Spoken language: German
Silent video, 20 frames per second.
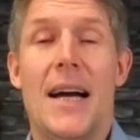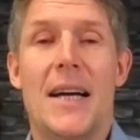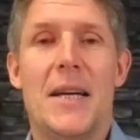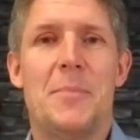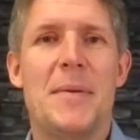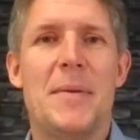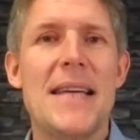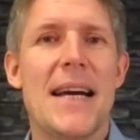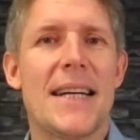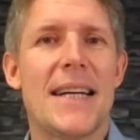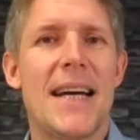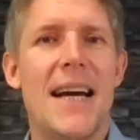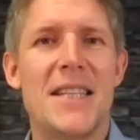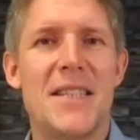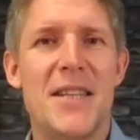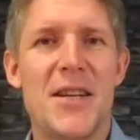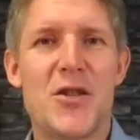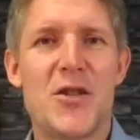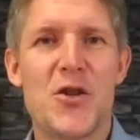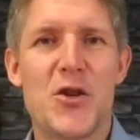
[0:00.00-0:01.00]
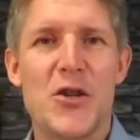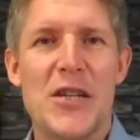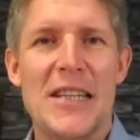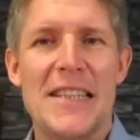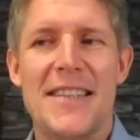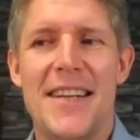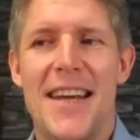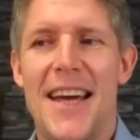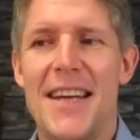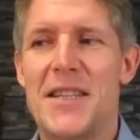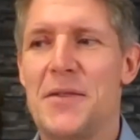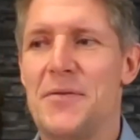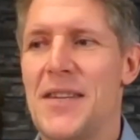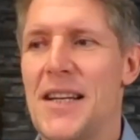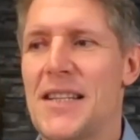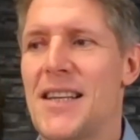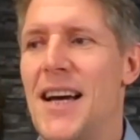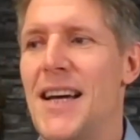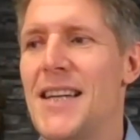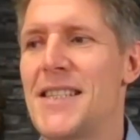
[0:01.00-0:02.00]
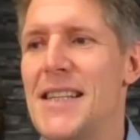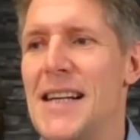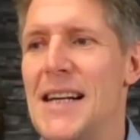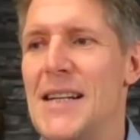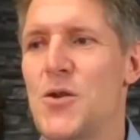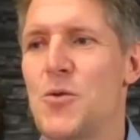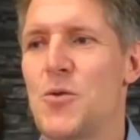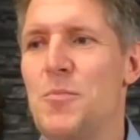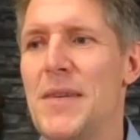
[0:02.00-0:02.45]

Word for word: Ich bin ja kein Digital Native, das heißt also,